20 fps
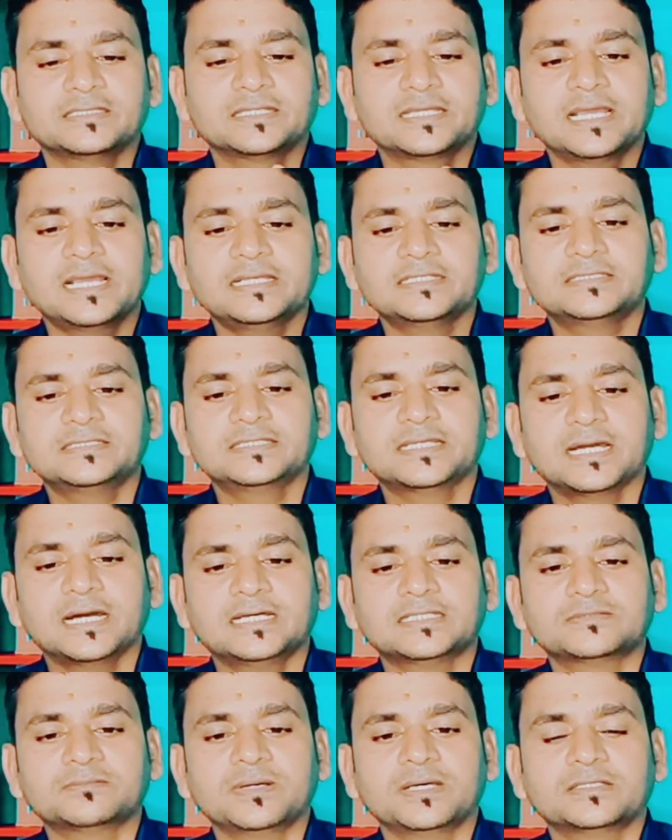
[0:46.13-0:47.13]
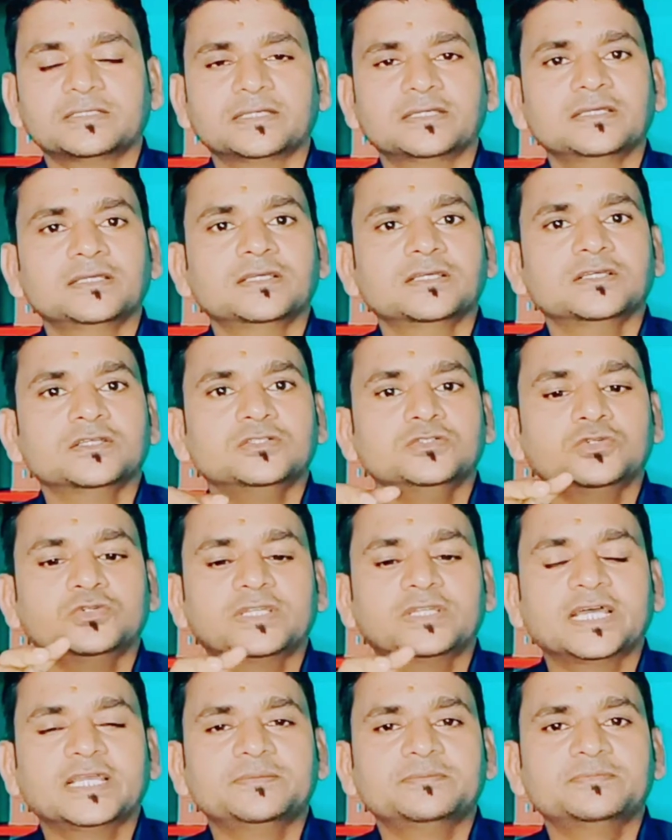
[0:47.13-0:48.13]
क्या ऐसी खास बात है जो
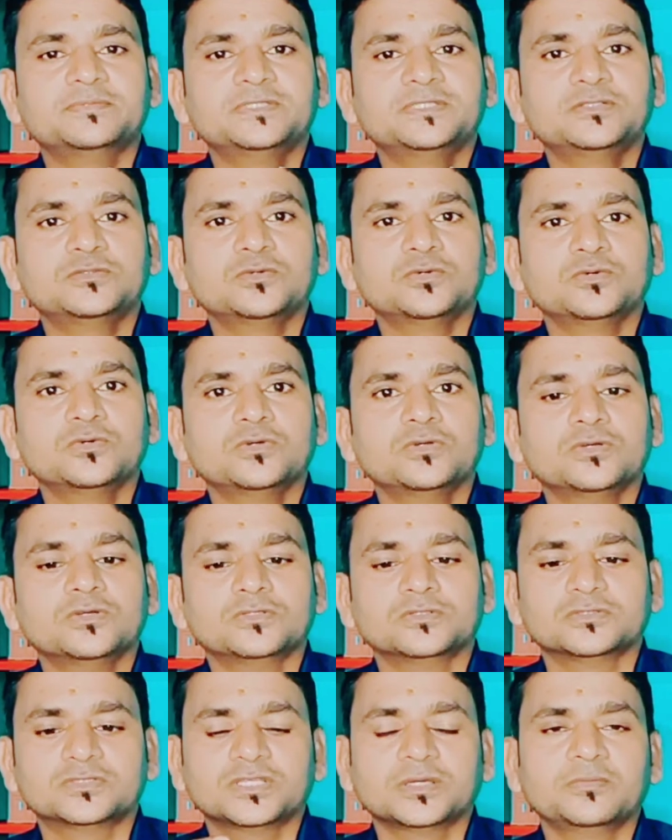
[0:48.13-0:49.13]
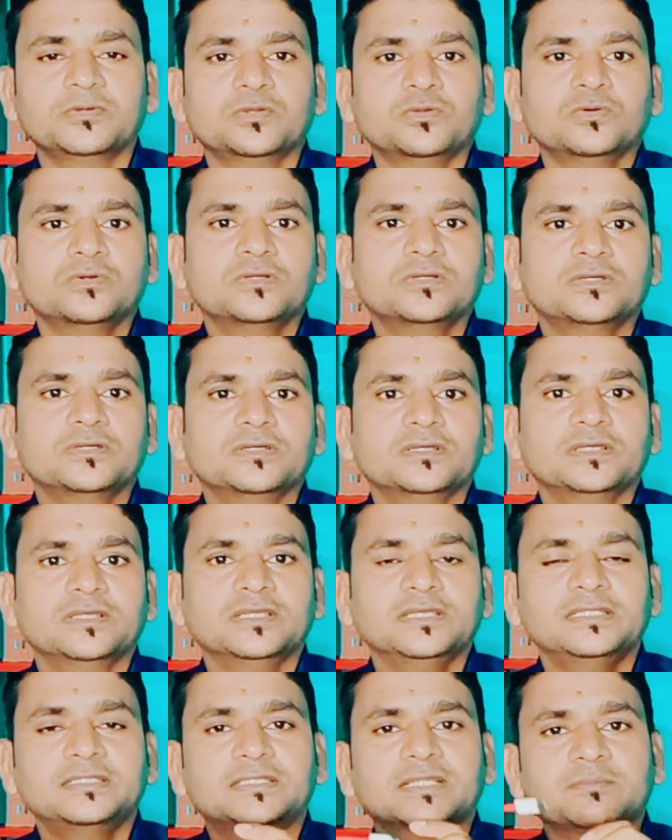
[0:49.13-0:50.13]
टाइप सी को सभी लोग
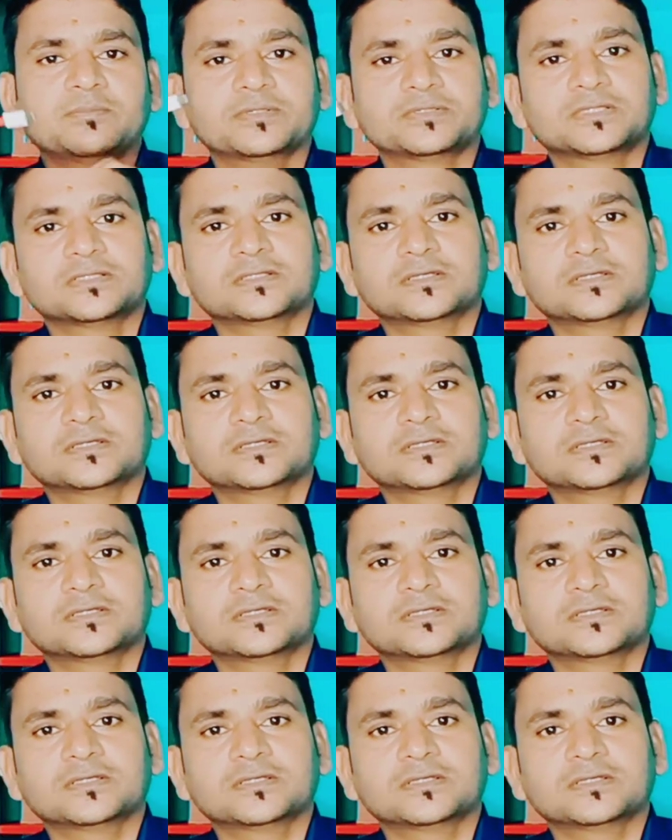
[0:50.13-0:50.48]
इतना पसंद